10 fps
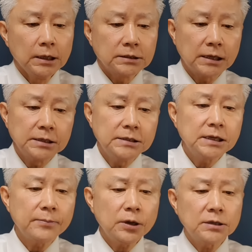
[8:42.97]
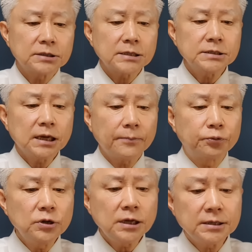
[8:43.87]
자 이재명은 자신에게
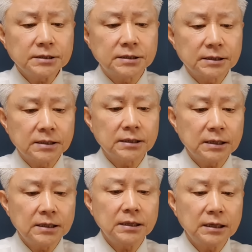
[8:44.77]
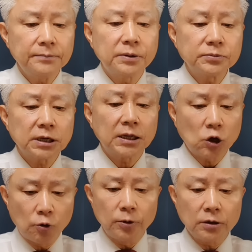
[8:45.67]
불리한 증인이 법정에
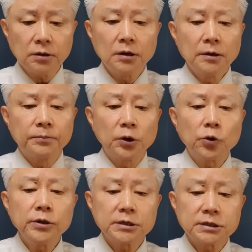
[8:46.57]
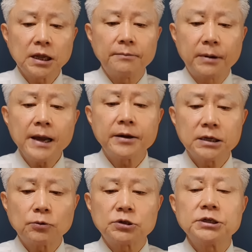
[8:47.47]
나오면 변호인 대신에
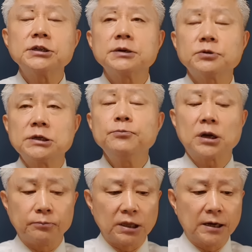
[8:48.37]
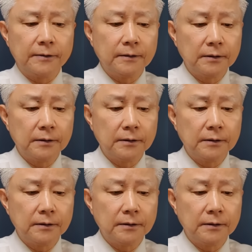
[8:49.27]
마이크를 갖고 직접 신문합니다.